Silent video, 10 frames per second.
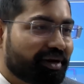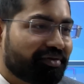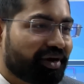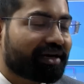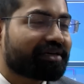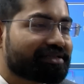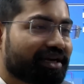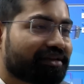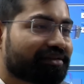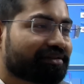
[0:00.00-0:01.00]
परिवार के
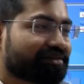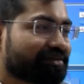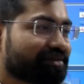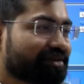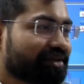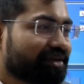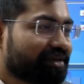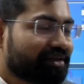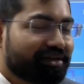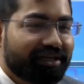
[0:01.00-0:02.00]
साथ
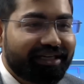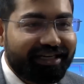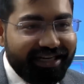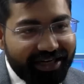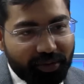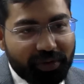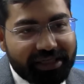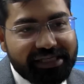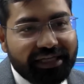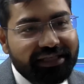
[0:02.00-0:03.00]
ट्रीट
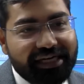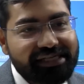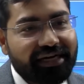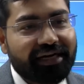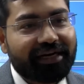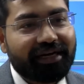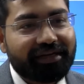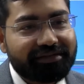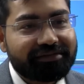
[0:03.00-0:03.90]
उनके साथ कैसा कर रहे हैं